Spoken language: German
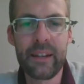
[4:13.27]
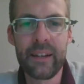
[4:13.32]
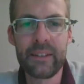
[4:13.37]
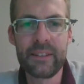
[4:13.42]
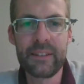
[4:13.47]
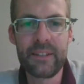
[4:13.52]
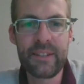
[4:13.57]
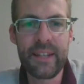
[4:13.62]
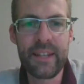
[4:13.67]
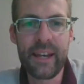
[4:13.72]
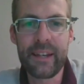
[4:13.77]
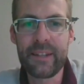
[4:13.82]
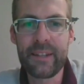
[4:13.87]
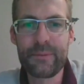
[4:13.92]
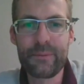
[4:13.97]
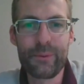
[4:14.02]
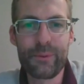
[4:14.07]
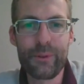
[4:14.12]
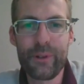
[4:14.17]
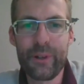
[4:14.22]
ich denke, die
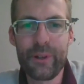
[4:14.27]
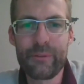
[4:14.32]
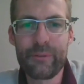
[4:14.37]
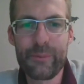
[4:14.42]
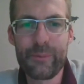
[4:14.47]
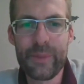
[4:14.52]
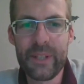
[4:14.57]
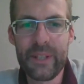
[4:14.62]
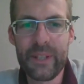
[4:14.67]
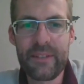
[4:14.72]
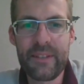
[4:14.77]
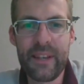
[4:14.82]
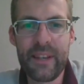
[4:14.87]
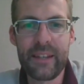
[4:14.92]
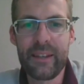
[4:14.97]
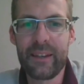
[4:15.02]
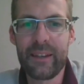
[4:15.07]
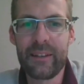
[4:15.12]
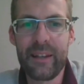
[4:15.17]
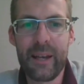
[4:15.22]
sechs Wochen, die wir
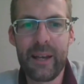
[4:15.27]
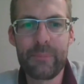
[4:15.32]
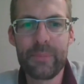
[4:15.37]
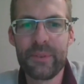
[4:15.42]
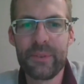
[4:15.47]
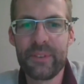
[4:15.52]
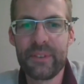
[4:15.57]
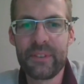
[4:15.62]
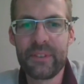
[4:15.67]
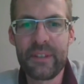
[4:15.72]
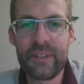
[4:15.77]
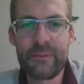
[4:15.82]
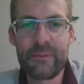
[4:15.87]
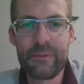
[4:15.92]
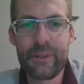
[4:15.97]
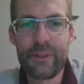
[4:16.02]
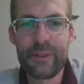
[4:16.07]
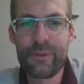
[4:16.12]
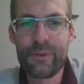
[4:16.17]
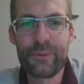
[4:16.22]
jetzt haben erlebt
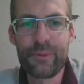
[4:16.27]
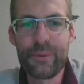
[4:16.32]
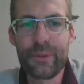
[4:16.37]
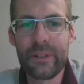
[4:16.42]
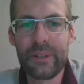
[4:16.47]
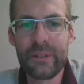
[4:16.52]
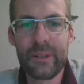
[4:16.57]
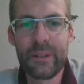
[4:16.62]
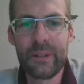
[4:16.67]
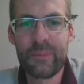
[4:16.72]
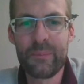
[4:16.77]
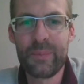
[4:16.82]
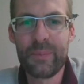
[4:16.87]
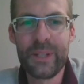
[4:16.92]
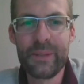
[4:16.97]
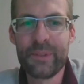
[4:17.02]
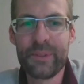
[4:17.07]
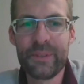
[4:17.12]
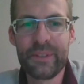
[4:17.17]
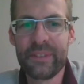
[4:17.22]
das wird die
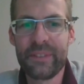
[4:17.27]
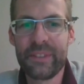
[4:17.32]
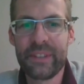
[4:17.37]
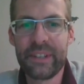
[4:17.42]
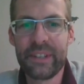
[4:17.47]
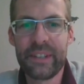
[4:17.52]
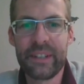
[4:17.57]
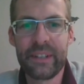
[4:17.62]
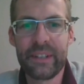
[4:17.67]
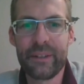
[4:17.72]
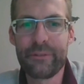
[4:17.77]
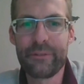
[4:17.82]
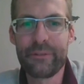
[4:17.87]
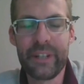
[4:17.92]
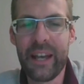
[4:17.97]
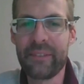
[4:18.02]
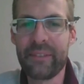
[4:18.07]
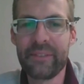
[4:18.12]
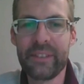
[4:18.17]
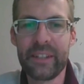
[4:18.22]
Schule bleibend
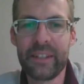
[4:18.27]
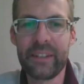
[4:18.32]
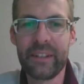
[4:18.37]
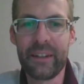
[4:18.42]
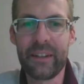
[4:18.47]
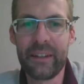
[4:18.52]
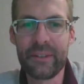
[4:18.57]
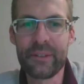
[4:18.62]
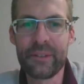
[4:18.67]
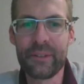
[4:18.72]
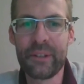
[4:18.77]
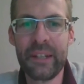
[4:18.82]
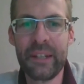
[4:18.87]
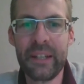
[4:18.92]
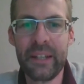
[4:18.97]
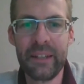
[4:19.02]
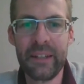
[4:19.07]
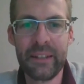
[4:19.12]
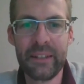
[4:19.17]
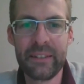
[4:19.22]
äh, verändern.
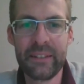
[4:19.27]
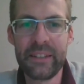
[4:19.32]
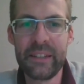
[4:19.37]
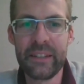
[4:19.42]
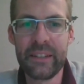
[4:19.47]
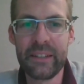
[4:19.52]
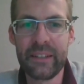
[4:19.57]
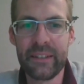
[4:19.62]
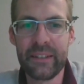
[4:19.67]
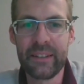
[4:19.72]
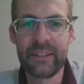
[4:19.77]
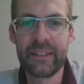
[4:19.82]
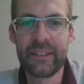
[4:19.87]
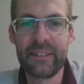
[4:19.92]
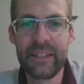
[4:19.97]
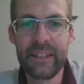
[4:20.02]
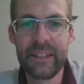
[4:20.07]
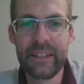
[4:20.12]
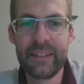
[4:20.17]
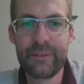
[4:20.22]
Also die,
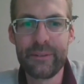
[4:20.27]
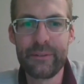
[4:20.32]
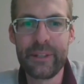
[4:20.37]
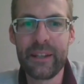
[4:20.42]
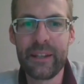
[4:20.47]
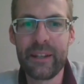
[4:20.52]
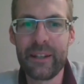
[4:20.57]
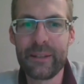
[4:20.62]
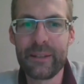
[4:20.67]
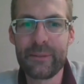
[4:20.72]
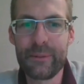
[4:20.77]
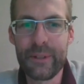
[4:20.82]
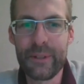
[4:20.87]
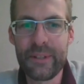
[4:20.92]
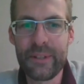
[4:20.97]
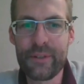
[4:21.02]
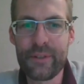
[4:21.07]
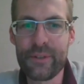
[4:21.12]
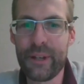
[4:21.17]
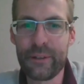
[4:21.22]
die
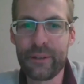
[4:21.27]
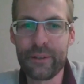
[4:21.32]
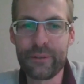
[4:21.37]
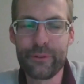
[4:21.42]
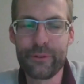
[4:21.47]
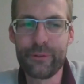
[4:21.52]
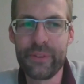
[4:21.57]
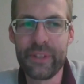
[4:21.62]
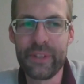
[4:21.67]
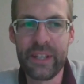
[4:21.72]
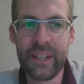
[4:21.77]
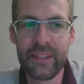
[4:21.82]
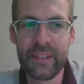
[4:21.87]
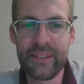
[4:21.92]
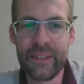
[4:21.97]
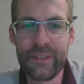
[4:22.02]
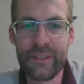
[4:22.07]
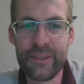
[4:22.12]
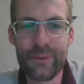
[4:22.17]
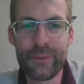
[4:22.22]
Entwicklung, die jetzt
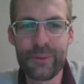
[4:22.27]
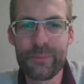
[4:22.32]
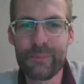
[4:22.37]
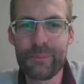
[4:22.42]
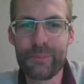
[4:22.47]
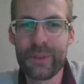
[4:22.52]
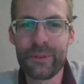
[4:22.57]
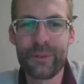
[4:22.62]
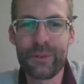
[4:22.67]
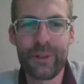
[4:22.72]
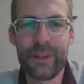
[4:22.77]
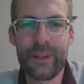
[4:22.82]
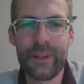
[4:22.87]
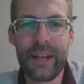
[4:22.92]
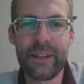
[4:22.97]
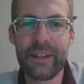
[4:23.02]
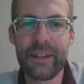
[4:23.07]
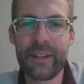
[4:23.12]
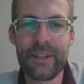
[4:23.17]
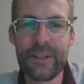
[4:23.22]
stattgefunden hat, die ist nicht mehr
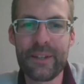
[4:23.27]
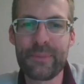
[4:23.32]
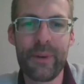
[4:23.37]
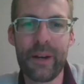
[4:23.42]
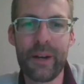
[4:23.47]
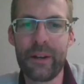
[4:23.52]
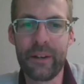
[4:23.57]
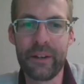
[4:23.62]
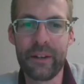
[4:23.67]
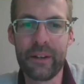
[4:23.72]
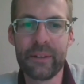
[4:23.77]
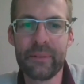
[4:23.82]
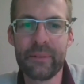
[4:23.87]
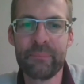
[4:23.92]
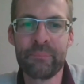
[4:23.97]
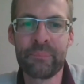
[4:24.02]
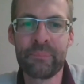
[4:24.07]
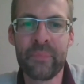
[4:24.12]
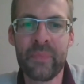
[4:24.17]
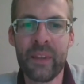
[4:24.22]
rückgängig zu
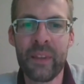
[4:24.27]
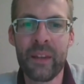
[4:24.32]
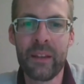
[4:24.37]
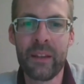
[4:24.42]
machen.